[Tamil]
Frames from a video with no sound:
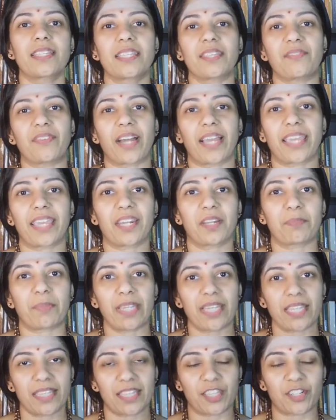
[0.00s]
சிவாய
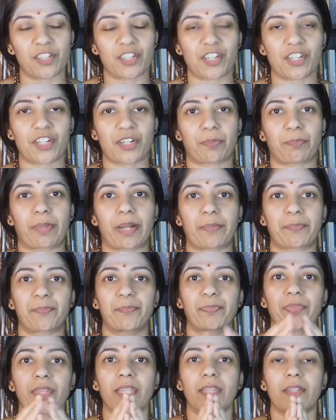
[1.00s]
நம திருச்சிற்றம்பலம்
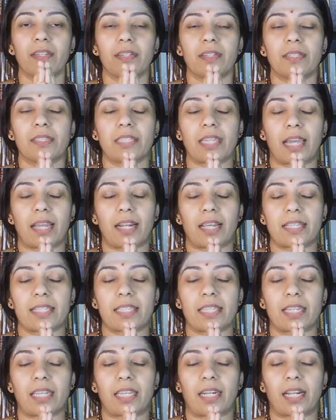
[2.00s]

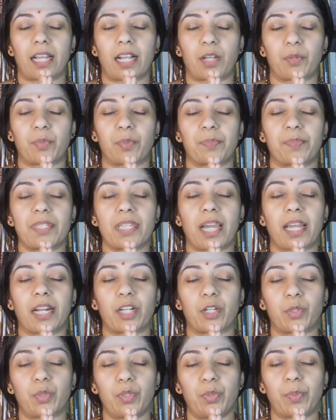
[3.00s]
ஞானாசிரியராகவும் ஞான
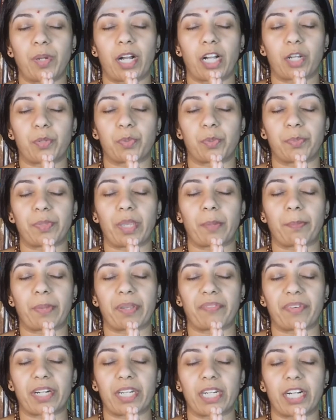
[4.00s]
குருவாகவும்
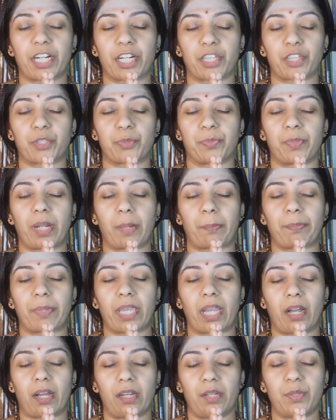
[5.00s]
எம்மை வழிநடத்தும் நம்பி
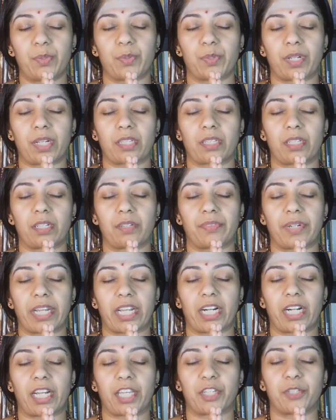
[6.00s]
ஆரூரர்
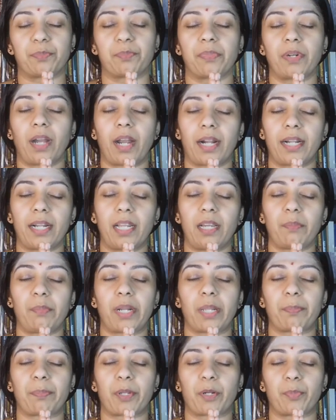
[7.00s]
திருவடிகளையும்
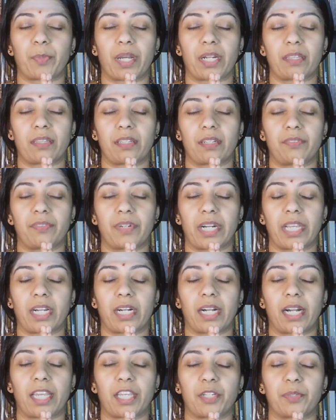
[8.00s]
அண்ணாமலை பெருமான்
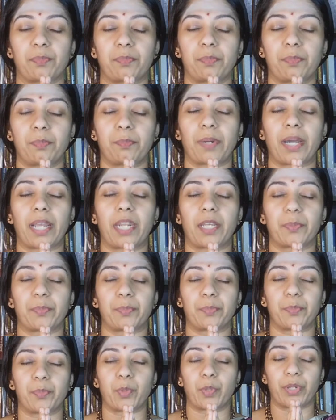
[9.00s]
திருவடிகளையும் மனம்
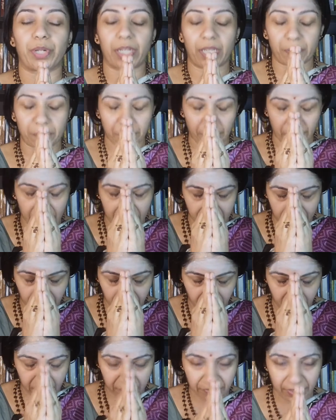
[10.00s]
மொழி
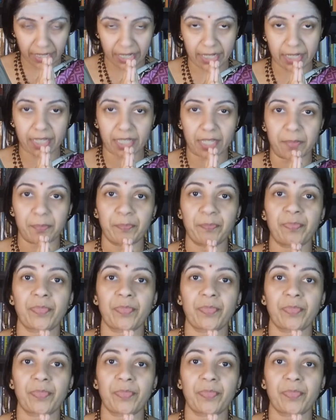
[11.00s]
மெய்களால் வணங்கி